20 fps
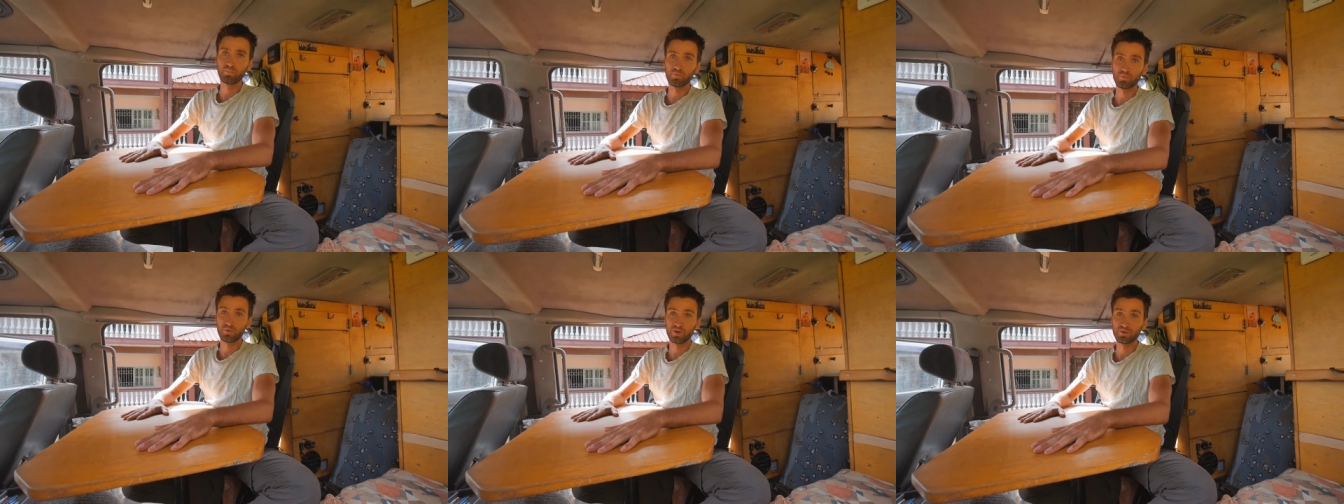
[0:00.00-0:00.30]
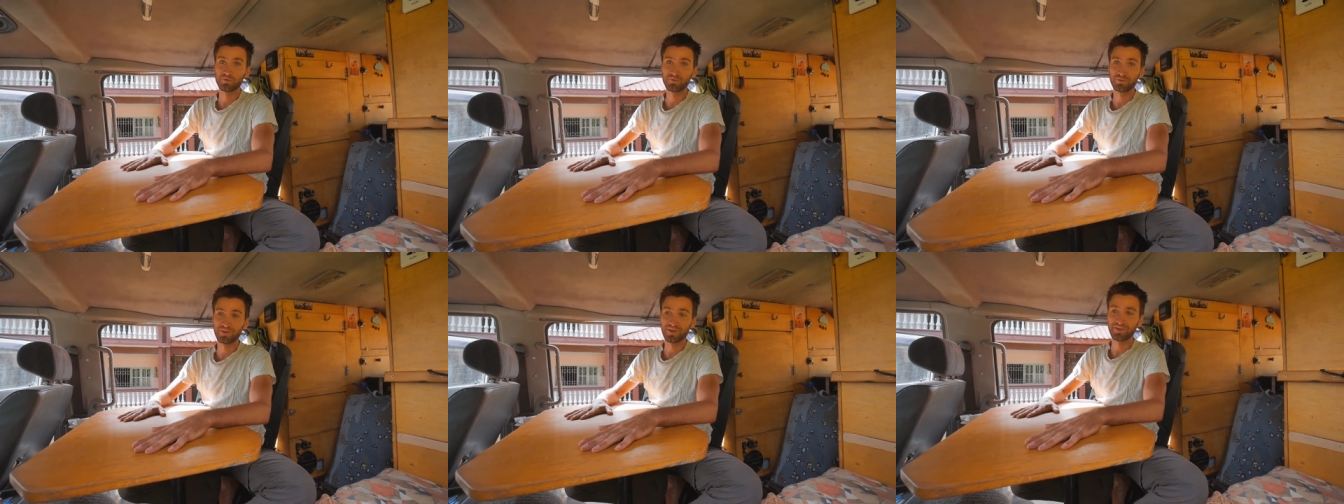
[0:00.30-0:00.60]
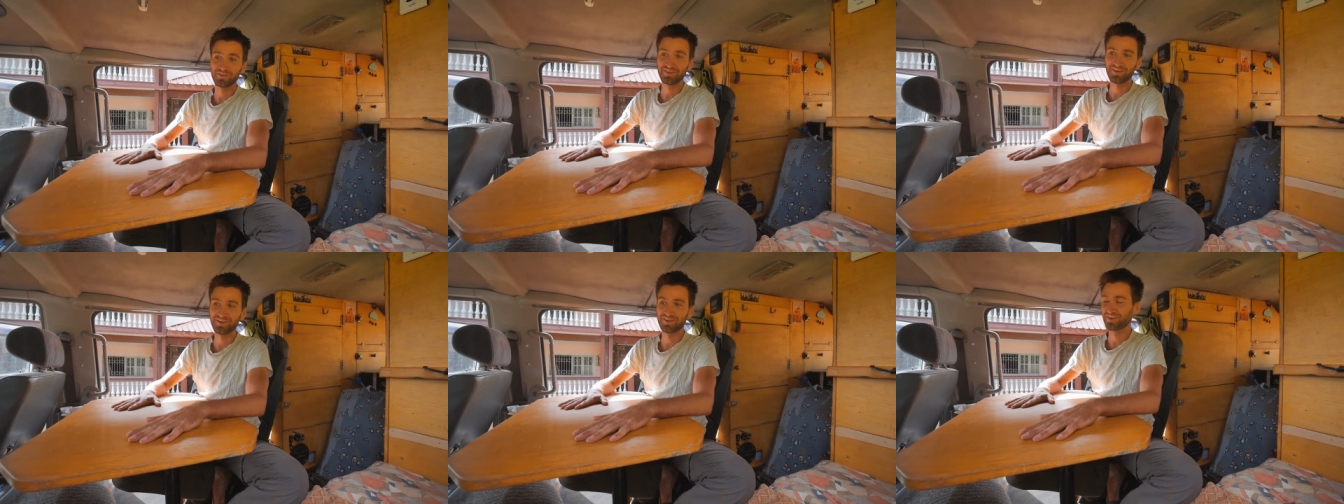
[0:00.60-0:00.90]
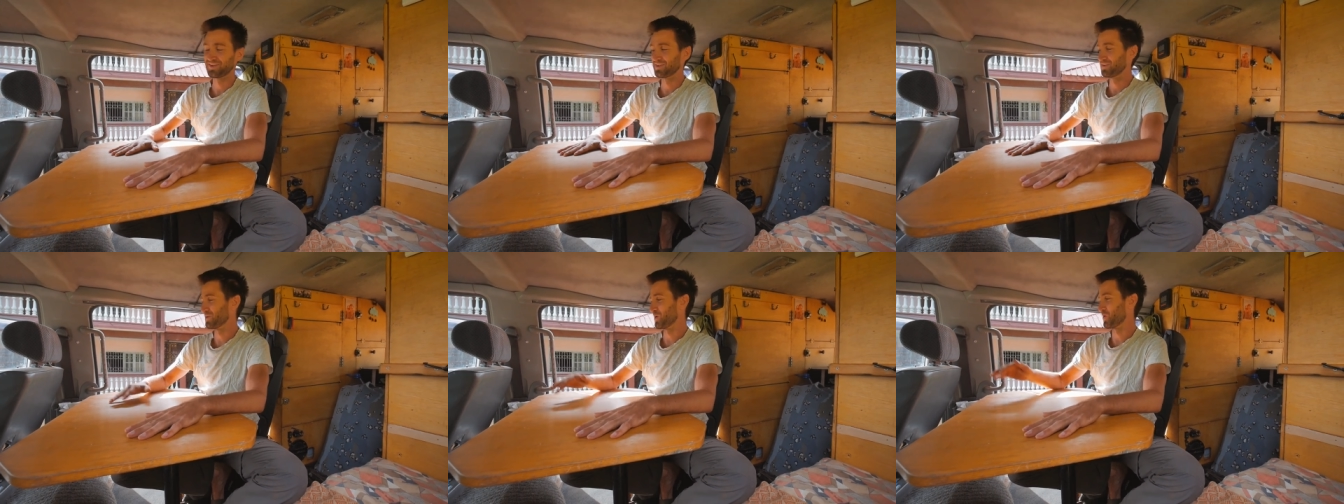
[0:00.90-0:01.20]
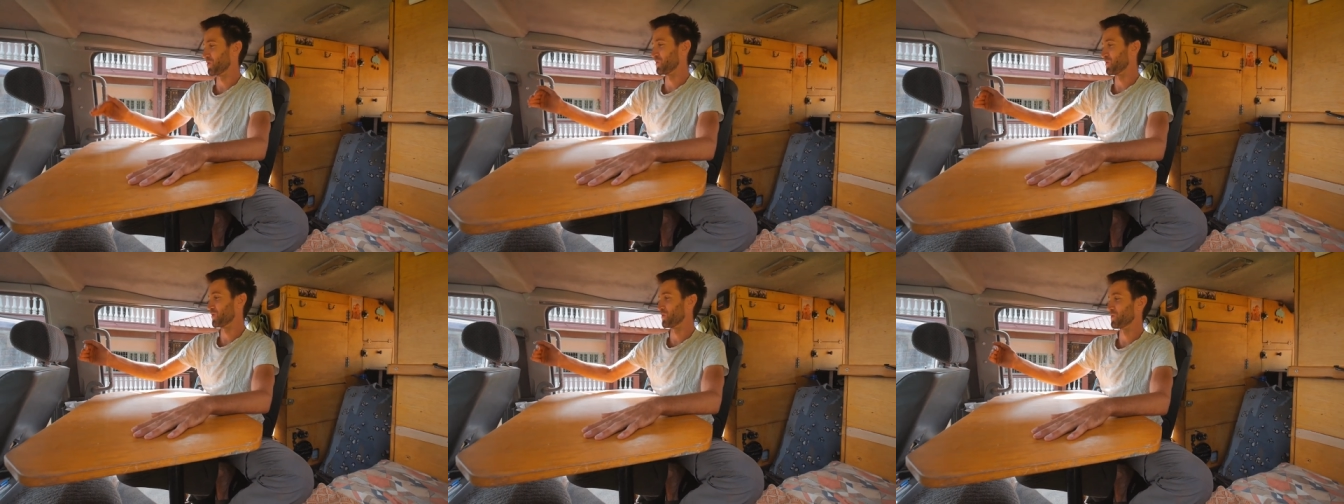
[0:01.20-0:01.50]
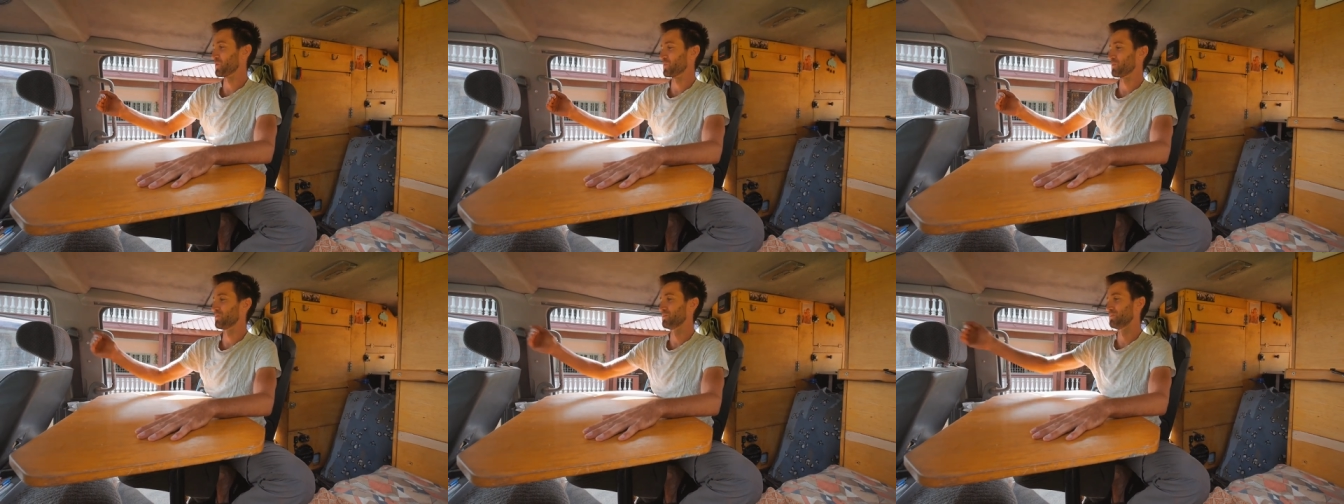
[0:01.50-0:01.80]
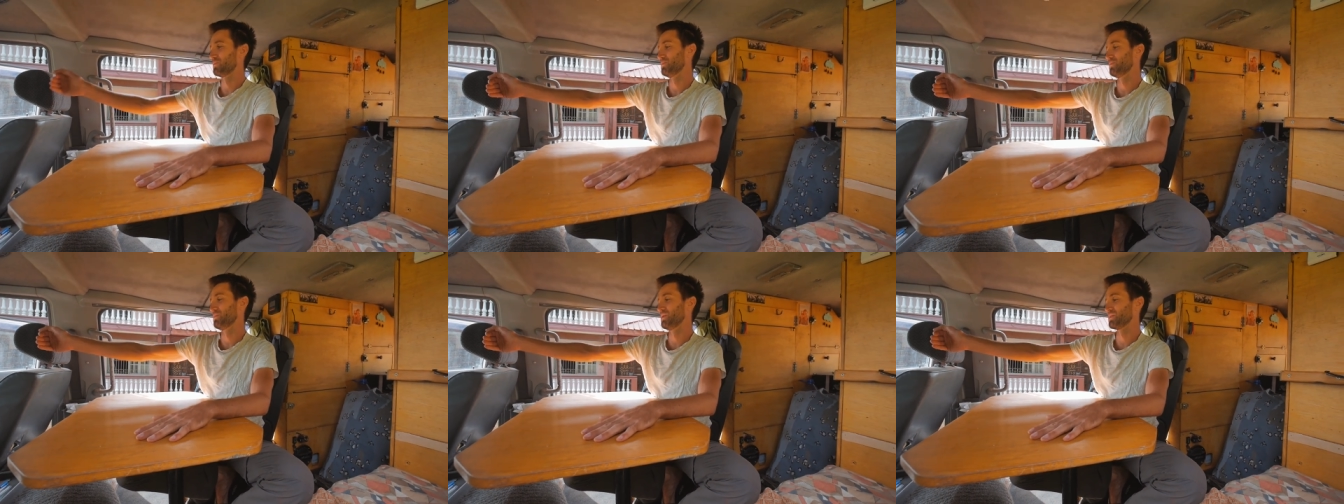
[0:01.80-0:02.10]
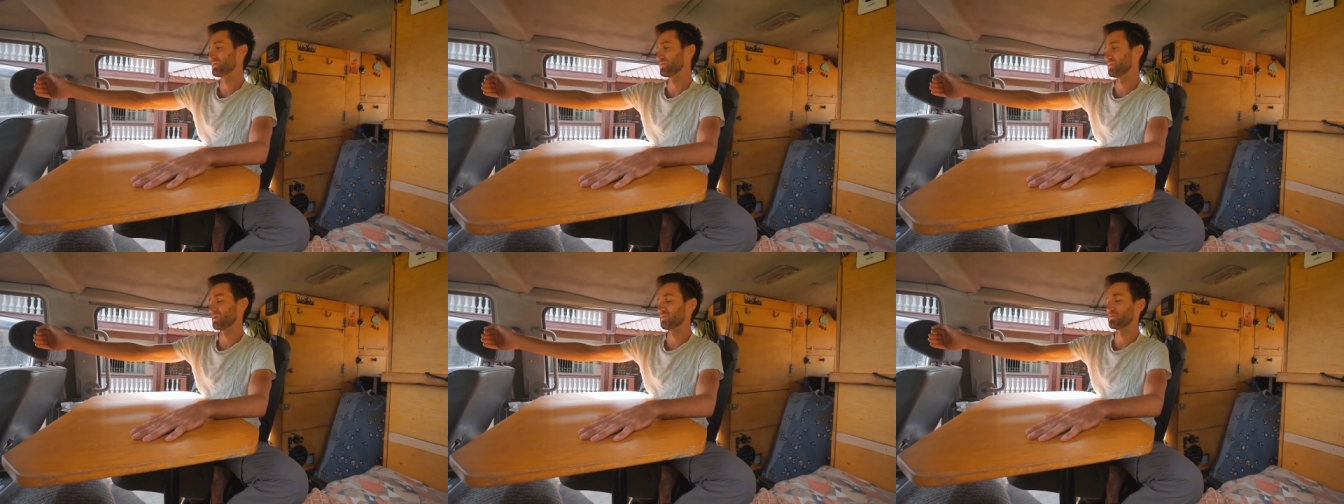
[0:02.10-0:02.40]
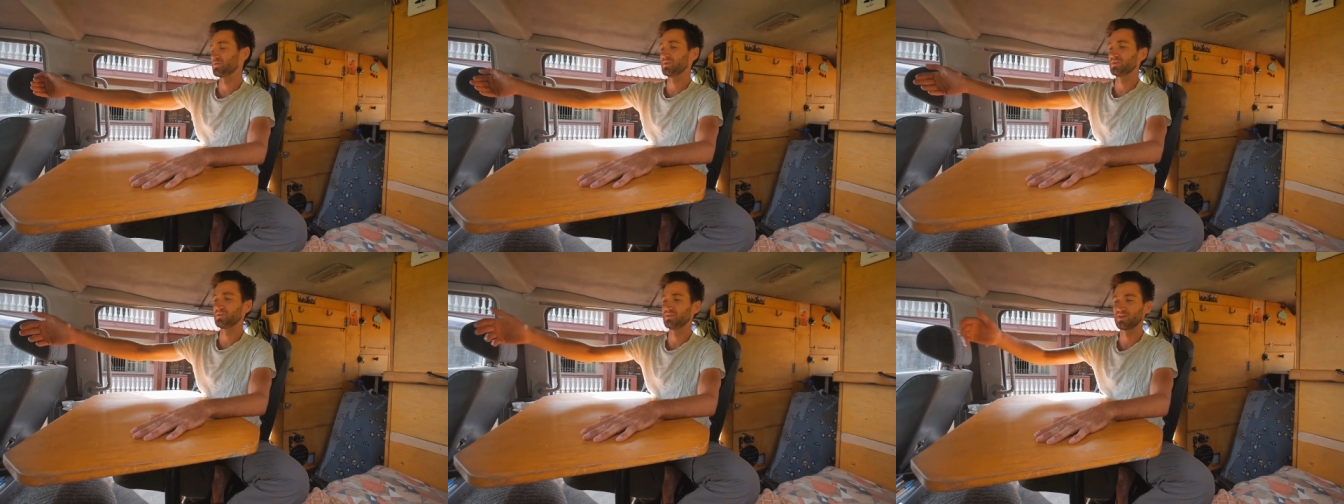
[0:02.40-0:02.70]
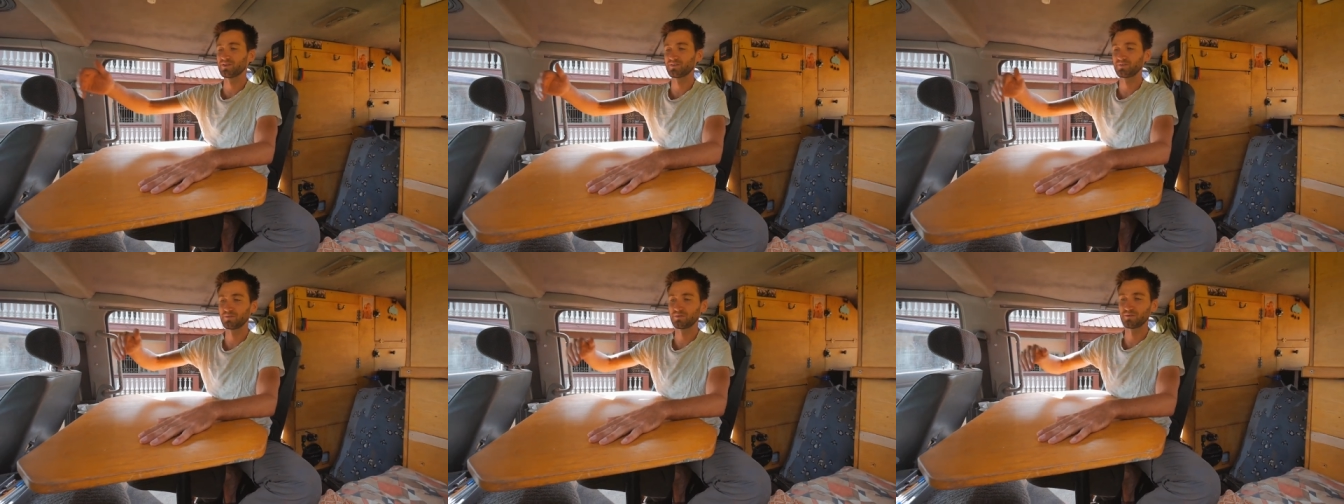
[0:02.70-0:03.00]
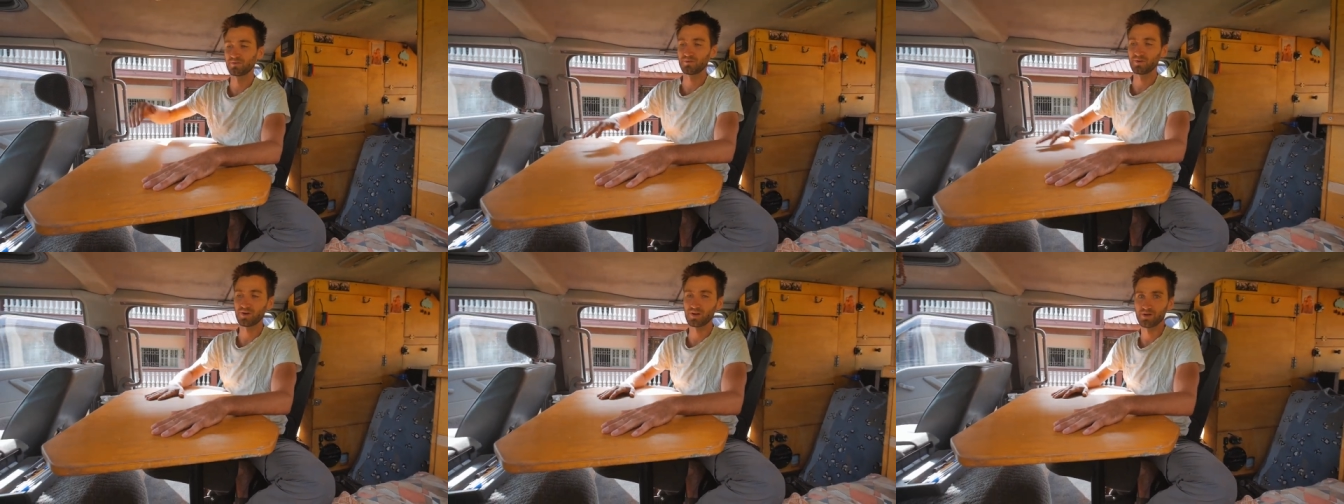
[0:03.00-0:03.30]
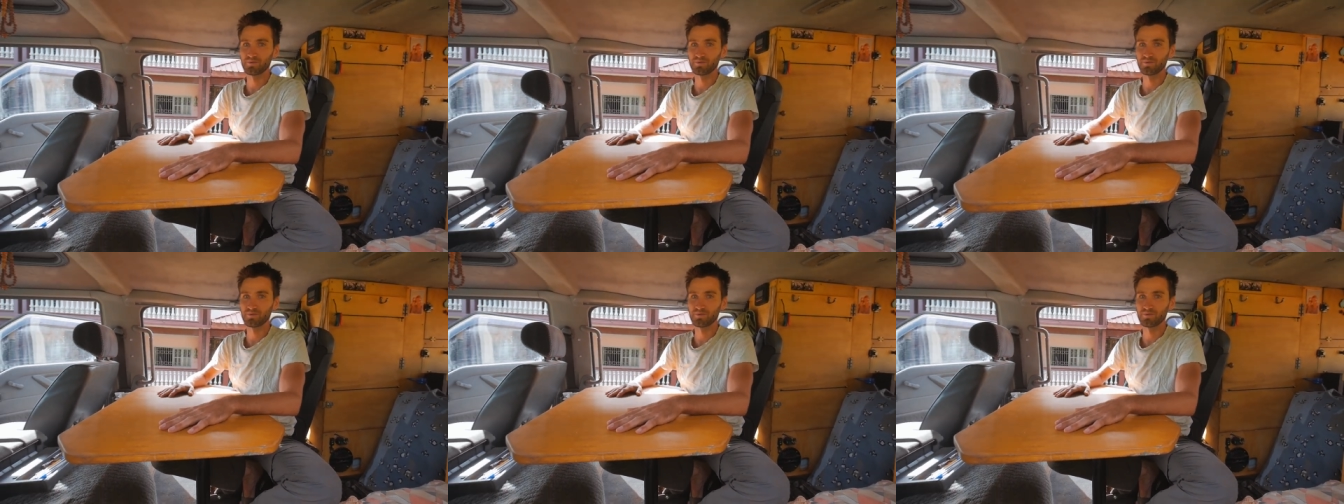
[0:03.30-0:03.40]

Ouais, jusqu'à 5 en baissant un peu les sièges vers